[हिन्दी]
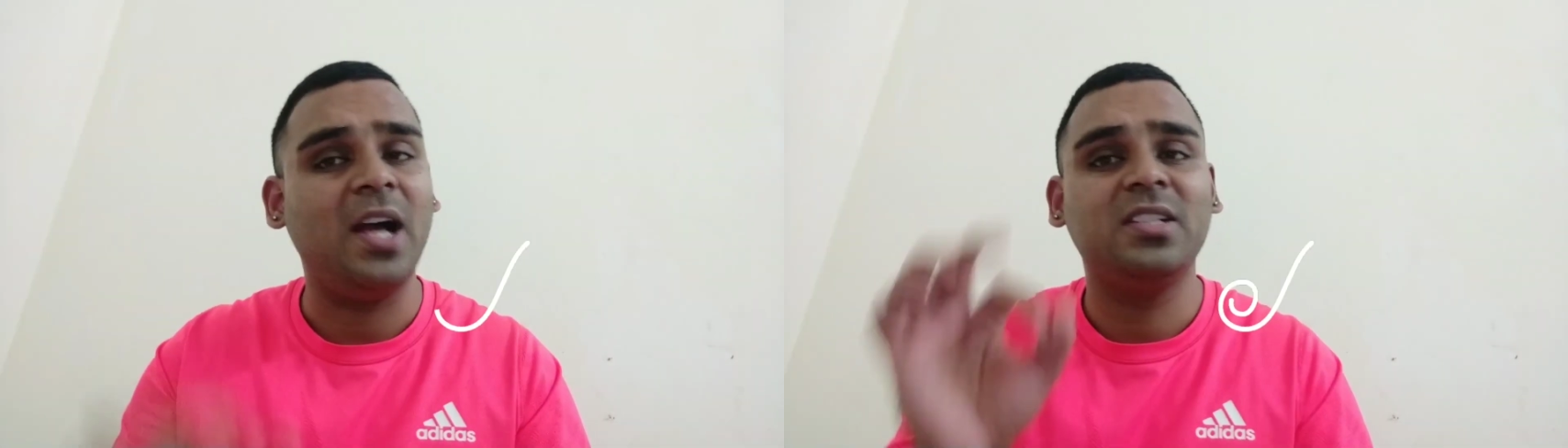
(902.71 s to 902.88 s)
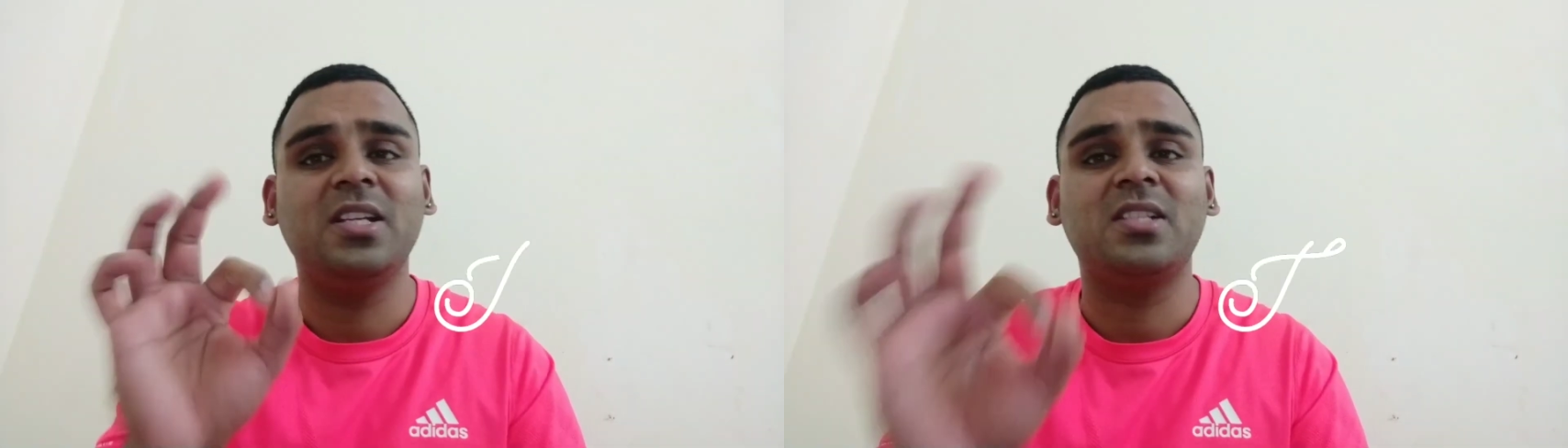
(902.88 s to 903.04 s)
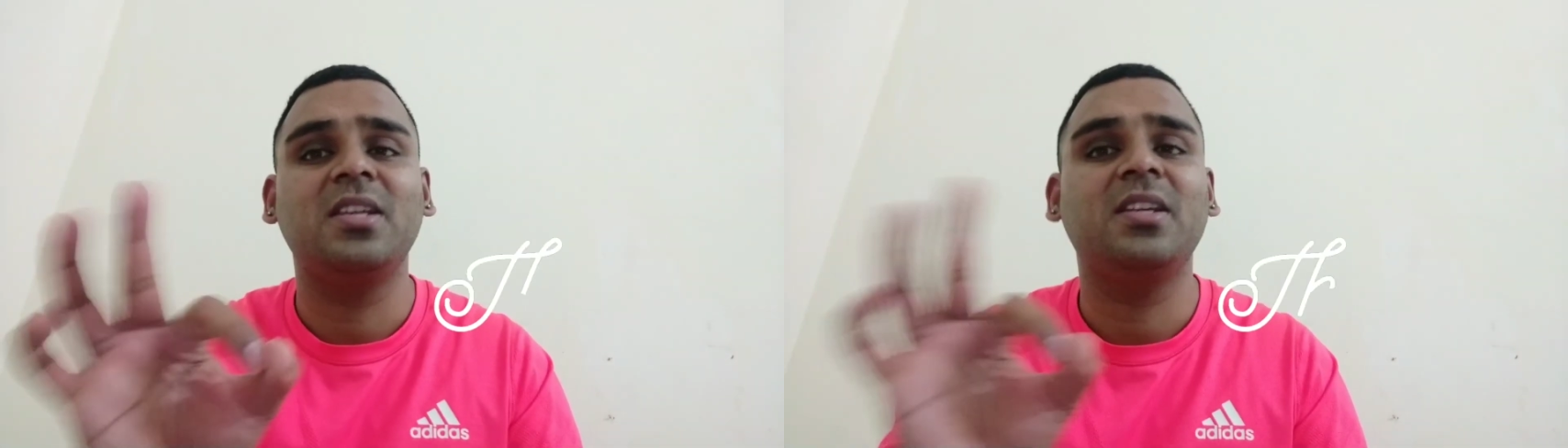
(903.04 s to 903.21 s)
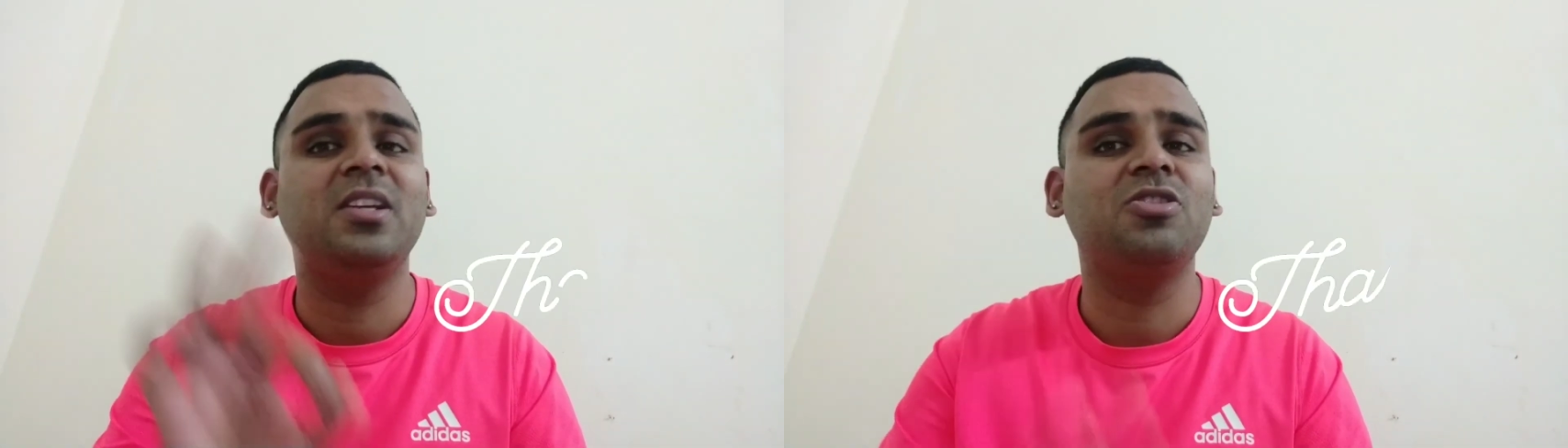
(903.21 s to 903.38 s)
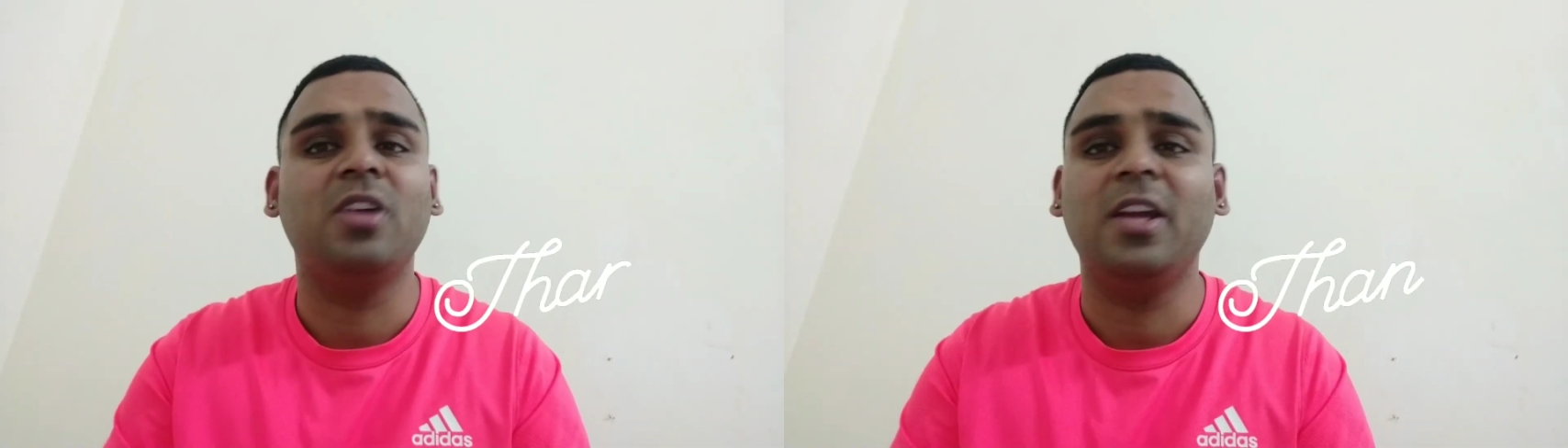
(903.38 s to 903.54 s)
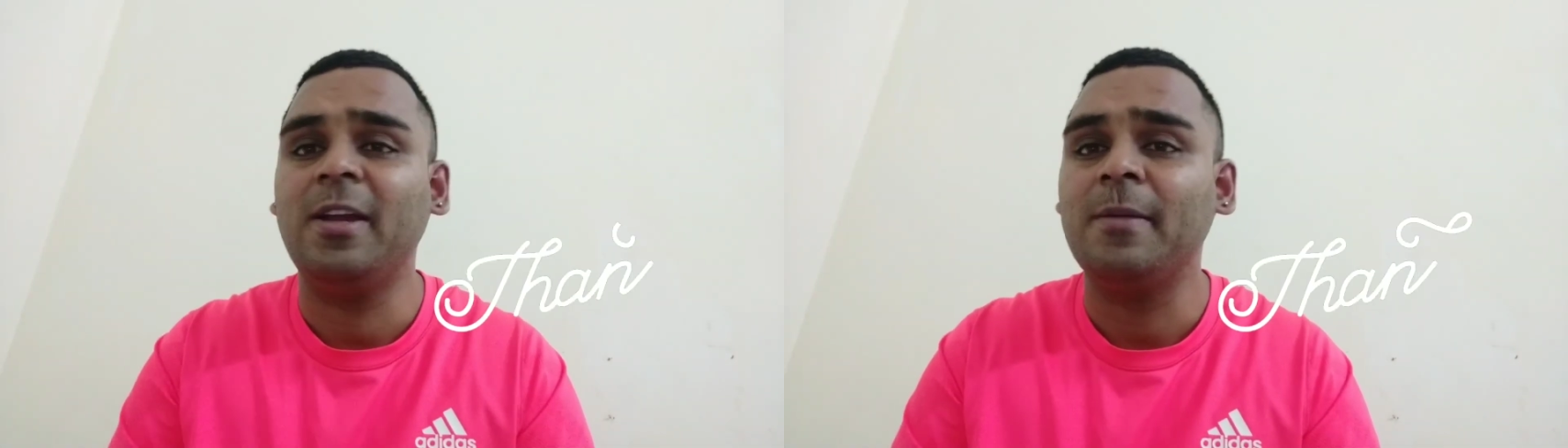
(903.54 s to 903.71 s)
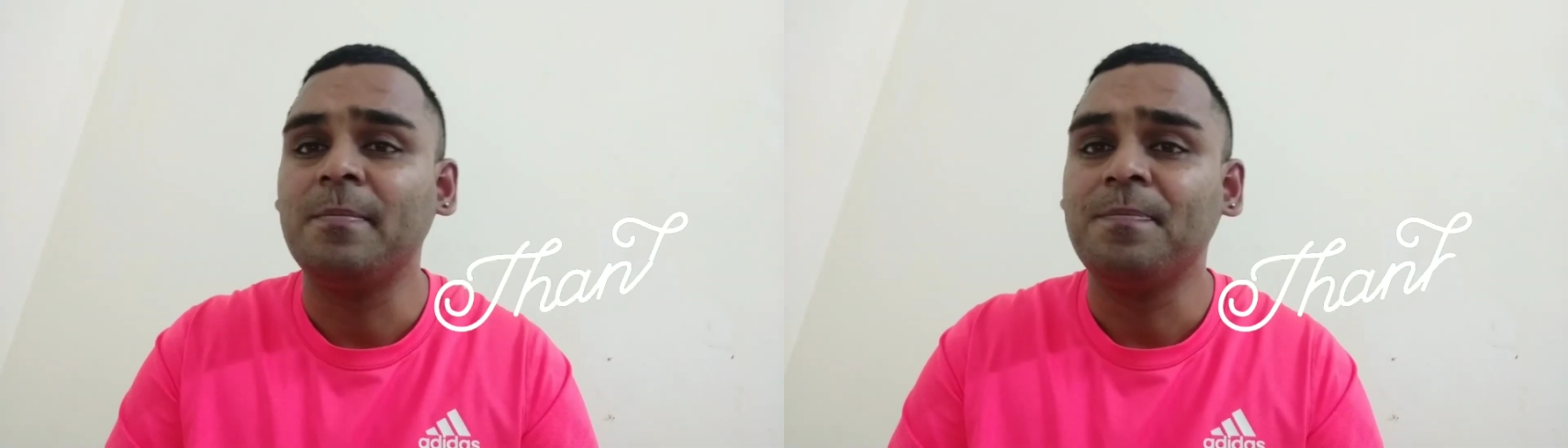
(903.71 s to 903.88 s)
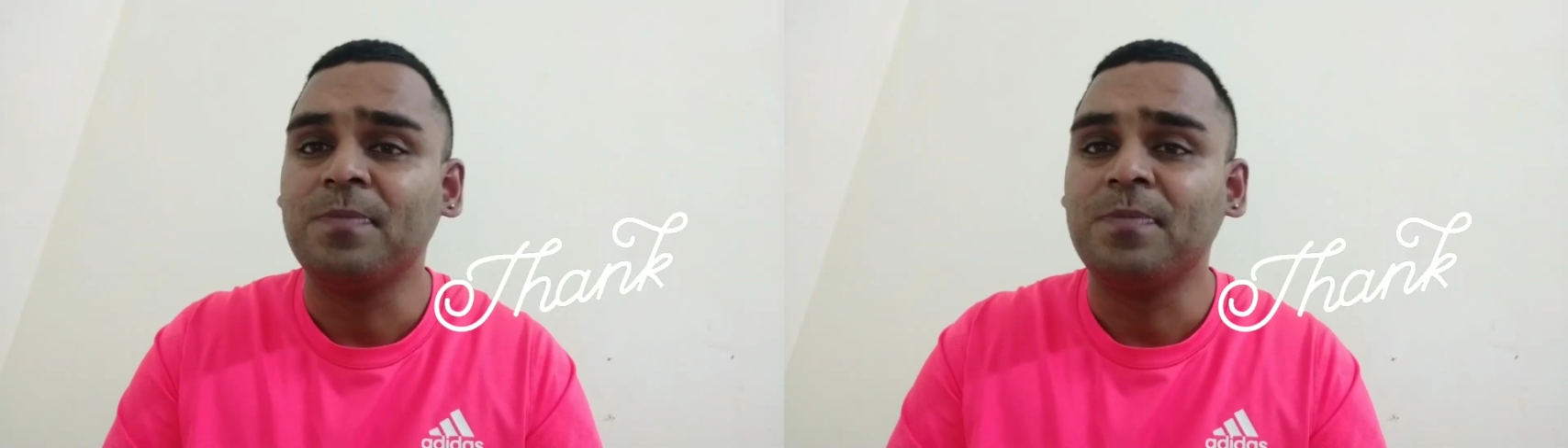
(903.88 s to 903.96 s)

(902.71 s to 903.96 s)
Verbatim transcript: आज जैसे कि जो है